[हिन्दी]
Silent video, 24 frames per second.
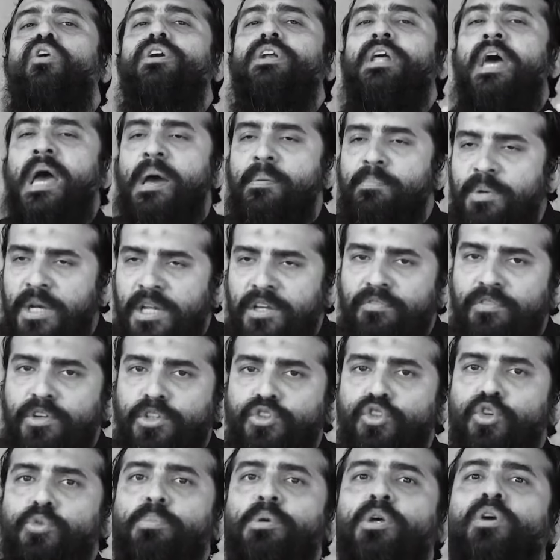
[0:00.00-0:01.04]
नॉट हैपनिंग
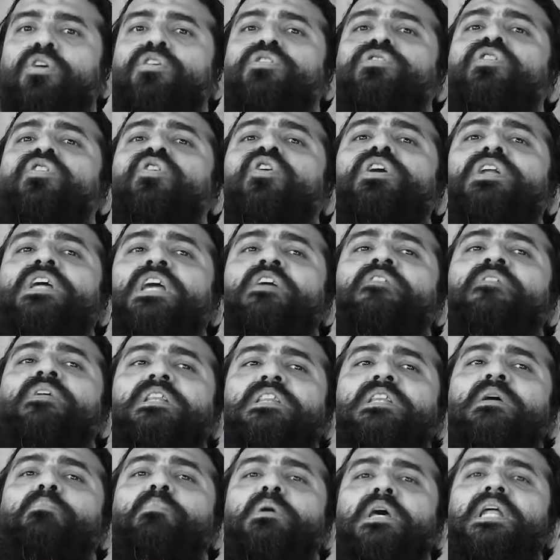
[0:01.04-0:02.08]
विद यू बिकॉज यू आर नॉट
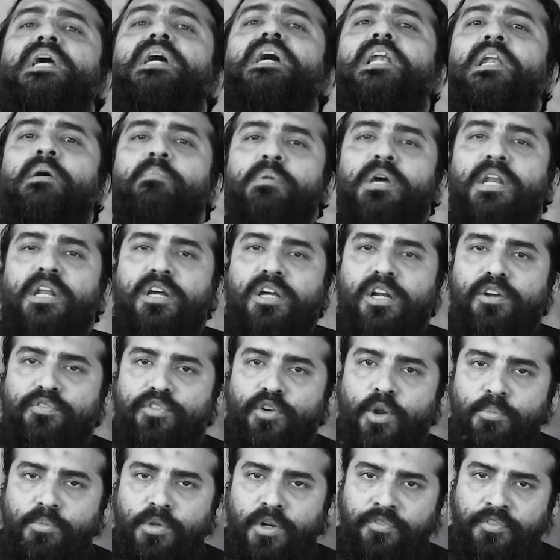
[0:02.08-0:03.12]
गिविंग द मेरिकल अ मेरिकल
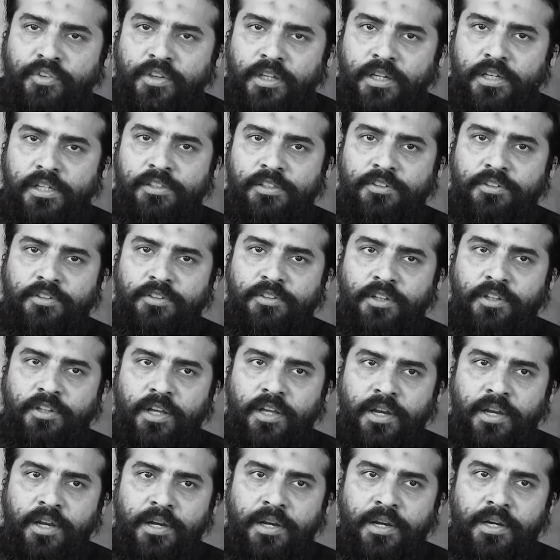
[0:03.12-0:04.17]
फ्रॉम योर फिजिकल
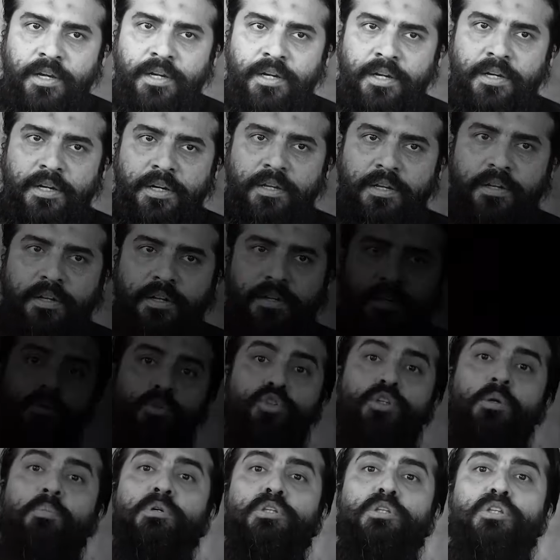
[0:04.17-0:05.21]
साइड
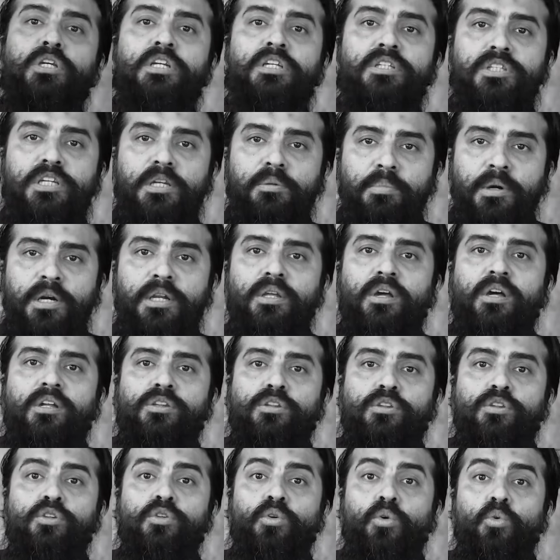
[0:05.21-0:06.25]
तो जब इतनी इतनी बड़ी
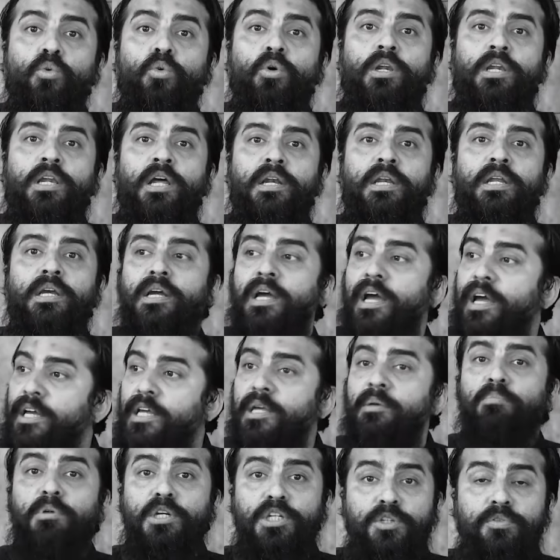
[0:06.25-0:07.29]
हस्तियों को अल्लाह ने कहा
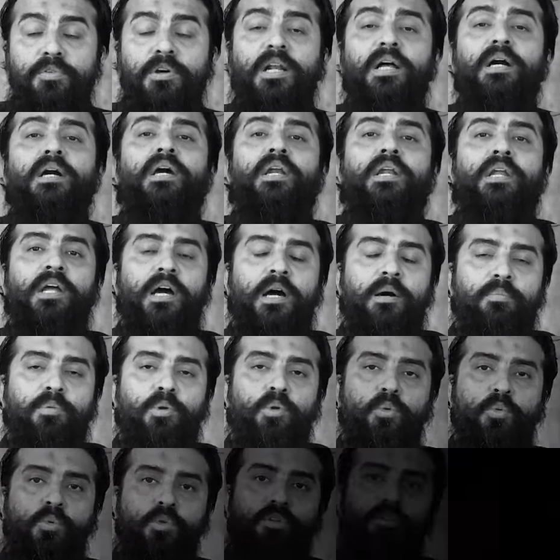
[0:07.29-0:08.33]
कि मशवरा करें आप लोगों